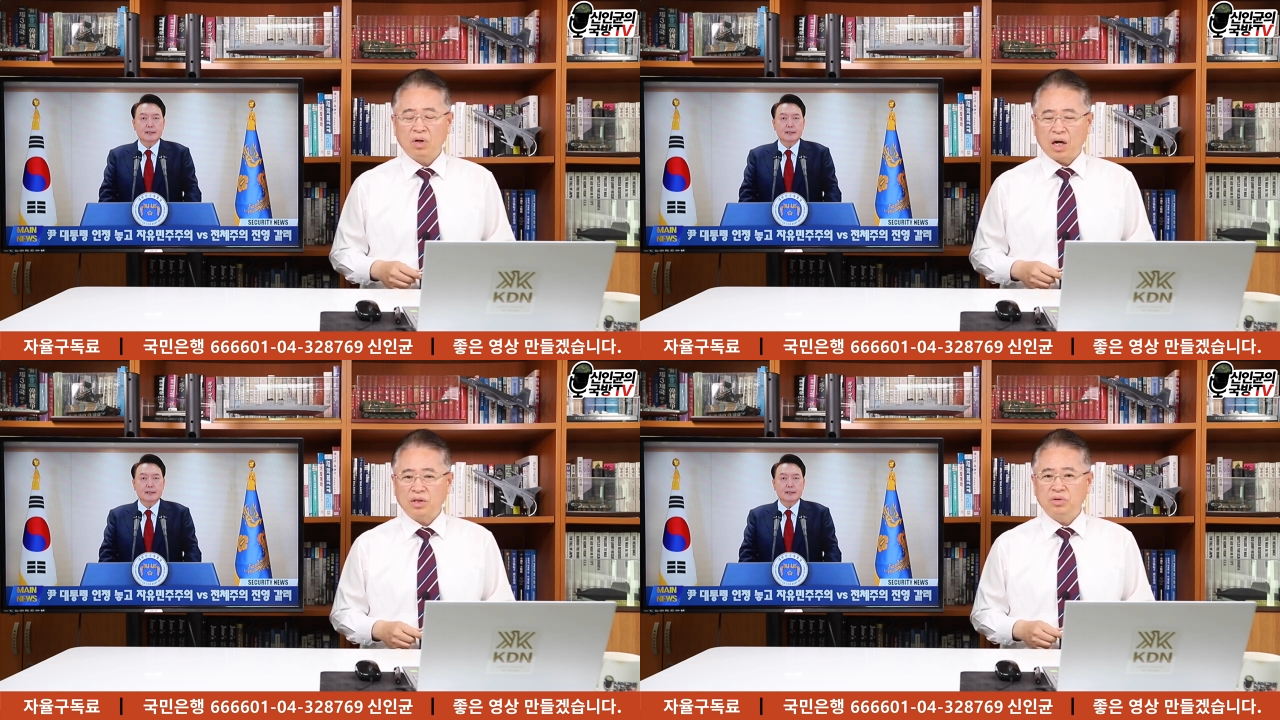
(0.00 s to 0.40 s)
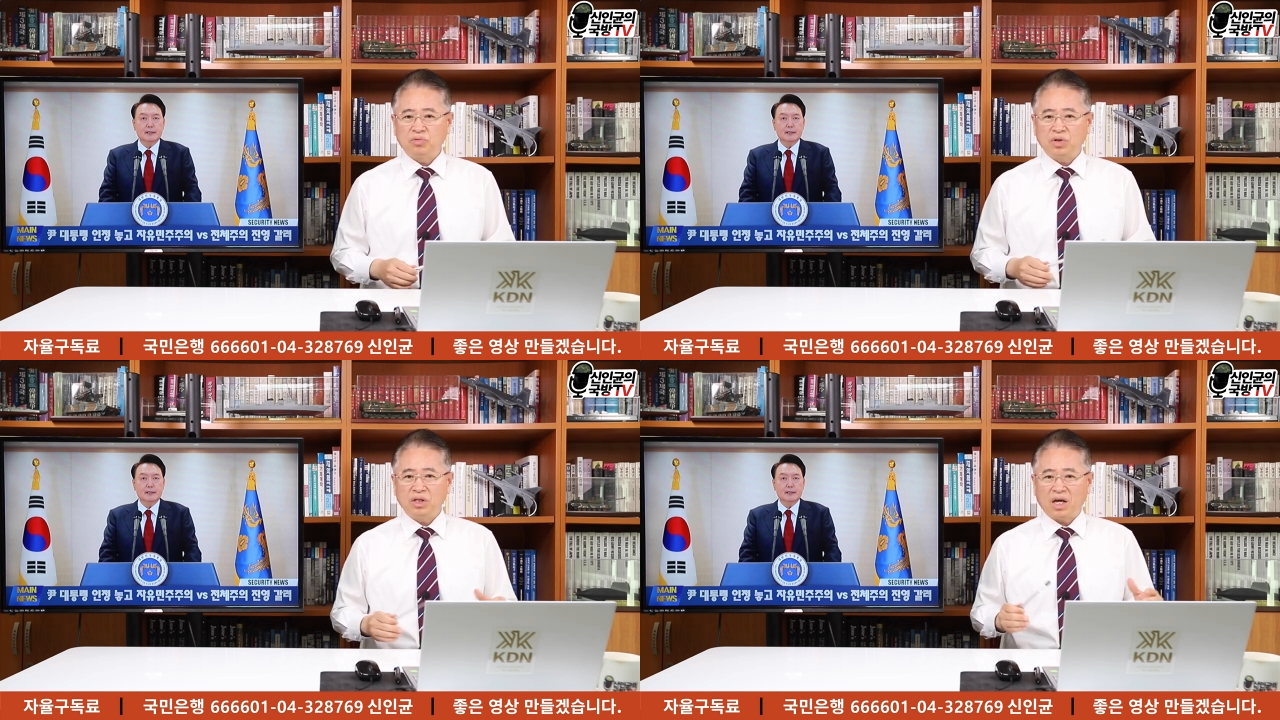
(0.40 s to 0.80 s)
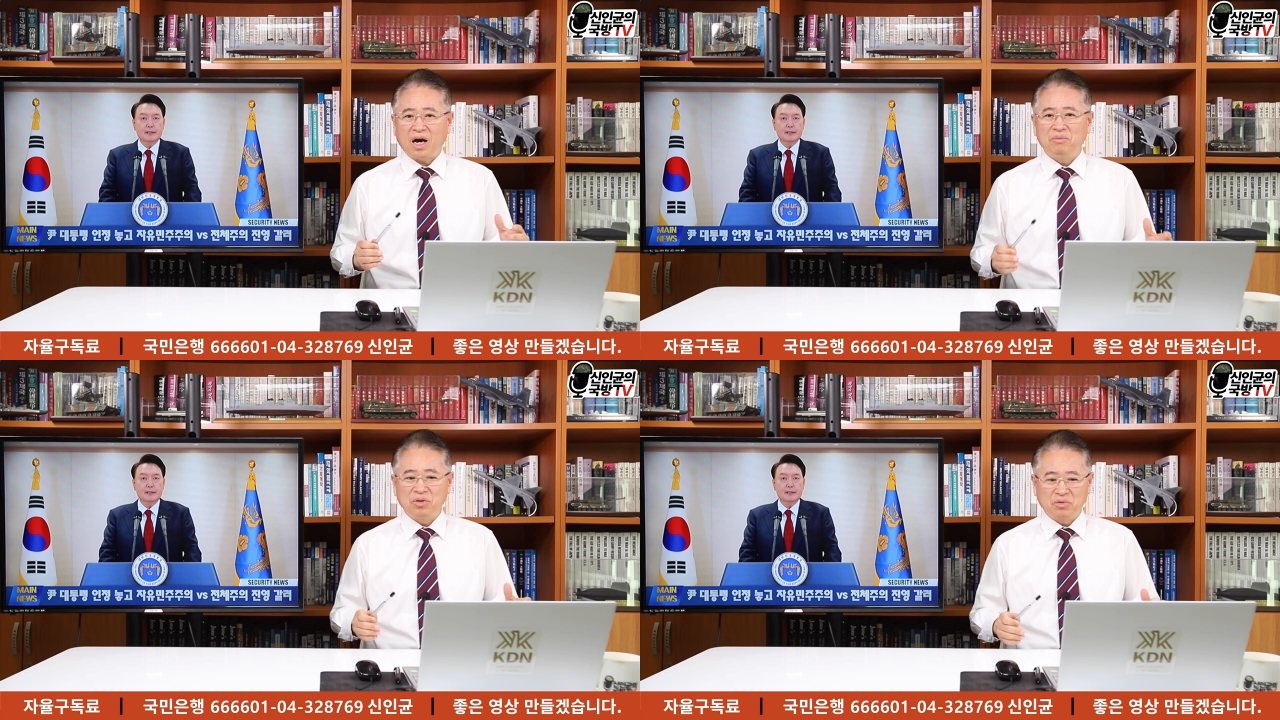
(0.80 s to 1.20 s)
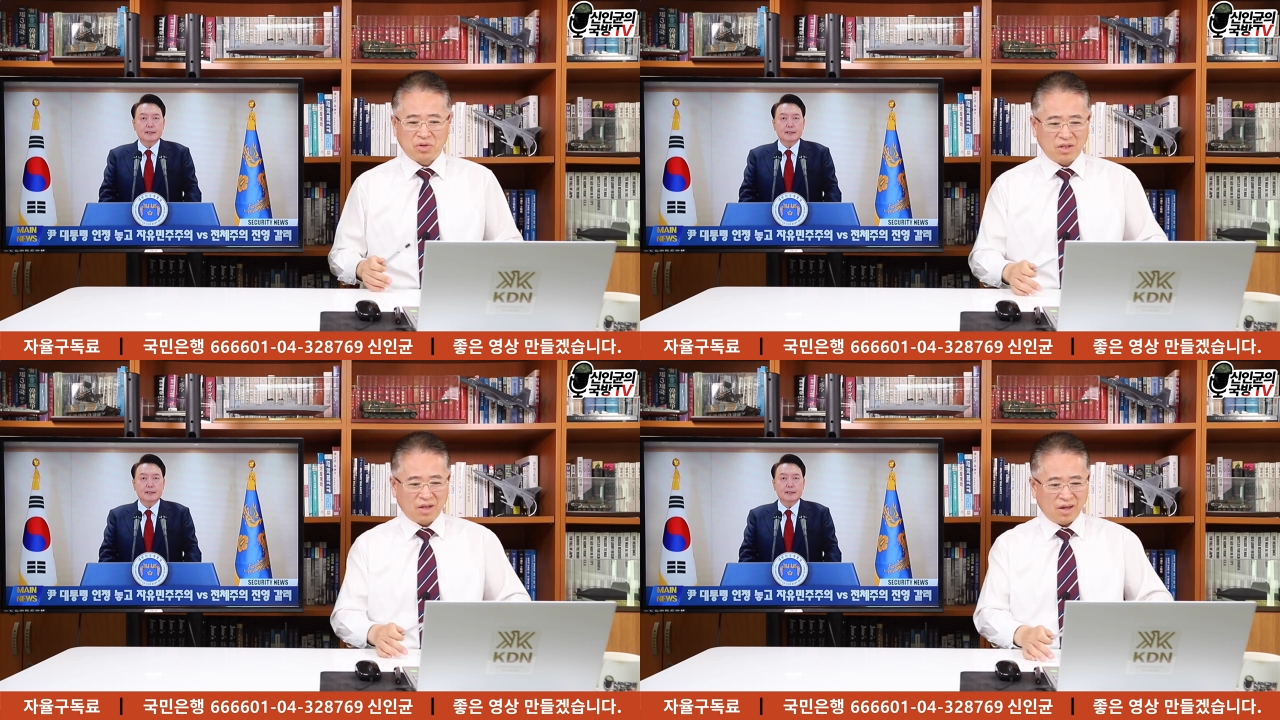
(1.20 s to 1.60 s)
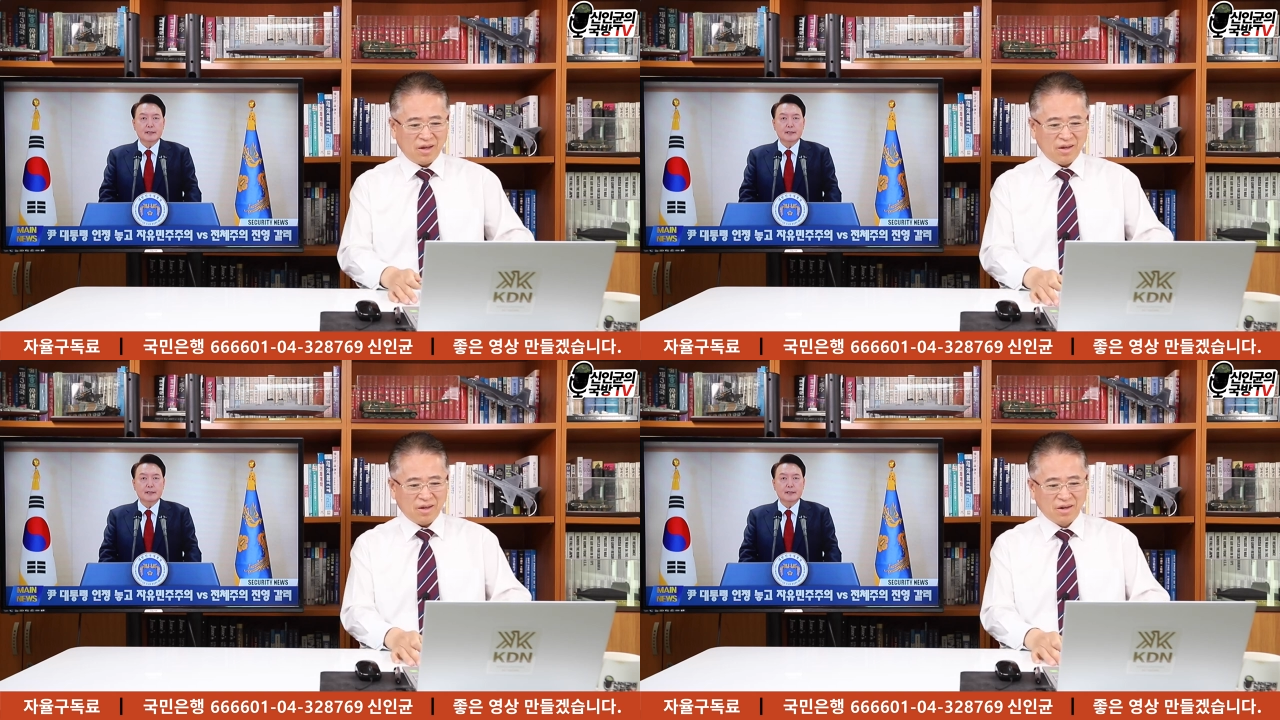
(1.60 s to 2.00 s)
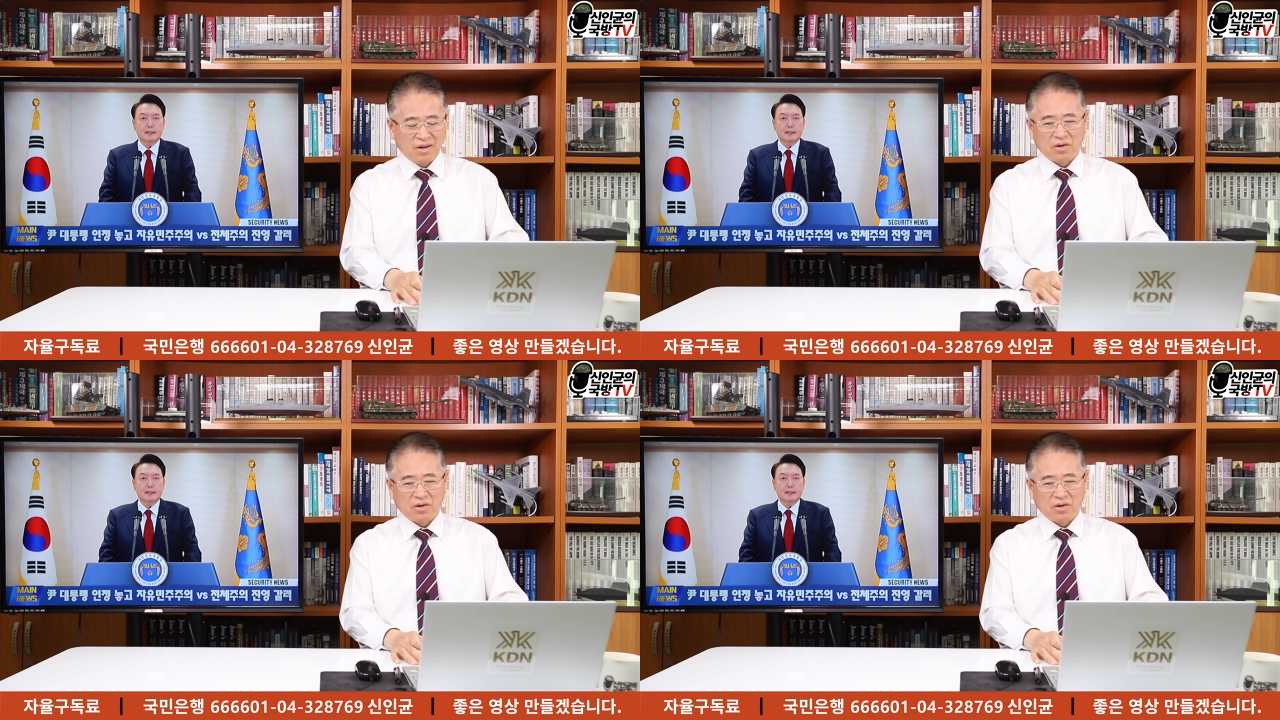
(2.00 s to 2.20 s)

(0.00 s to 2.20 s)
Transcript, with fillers: 하는 우리 대한민국인데